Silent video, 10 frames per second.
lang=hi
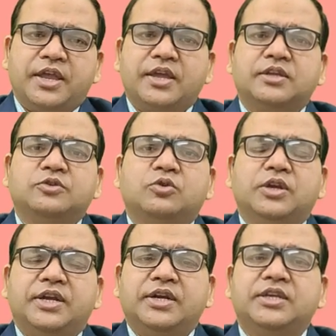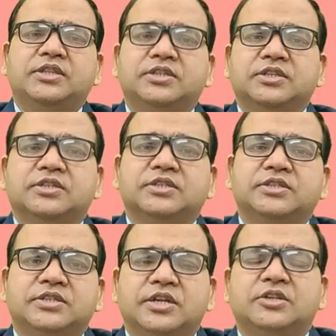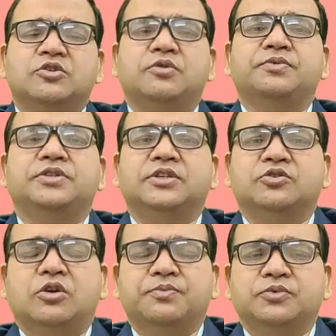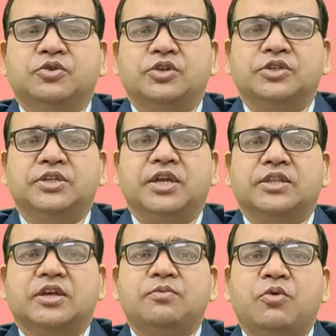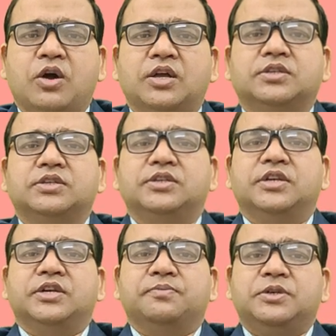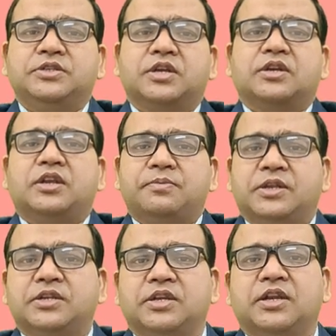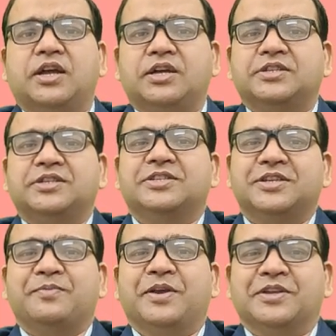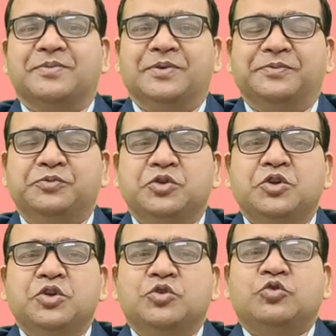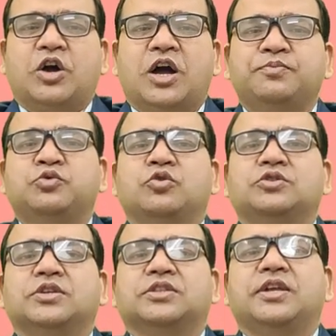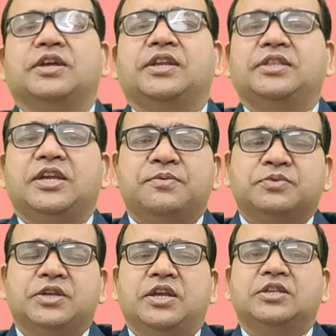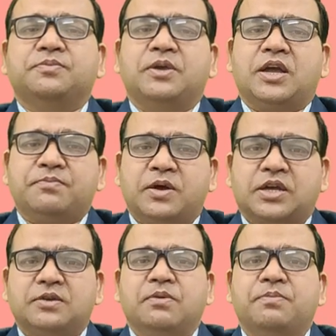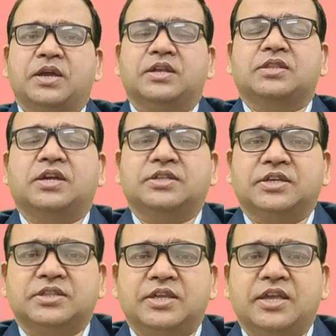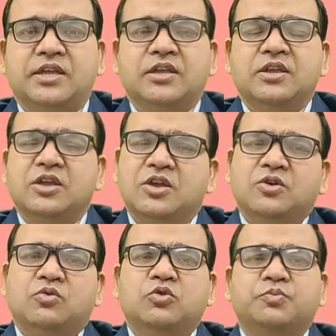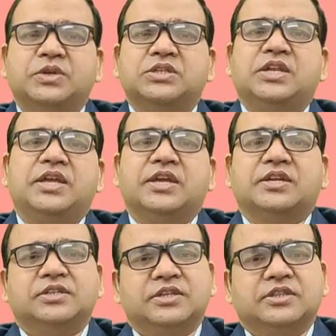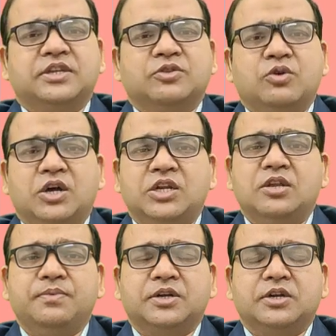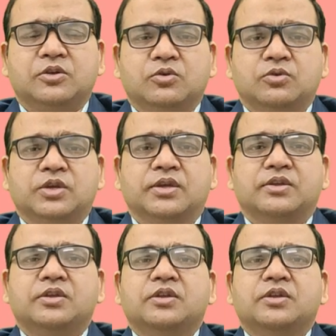एक जो लेडी थी जिसने सेल्स ऑफिसर जॉब ज्वाइन किया था वो आज की डेट में जनरल मैनेजर है आईसीआईसी बैंक में तो आप सोच सकते हैं अगर यदि आप सेल्स में आप बाकी में मेहनत कर सकते हैं खून पसीना एक कर सकते हैं तो अनलिमिटेड ग्रोथ है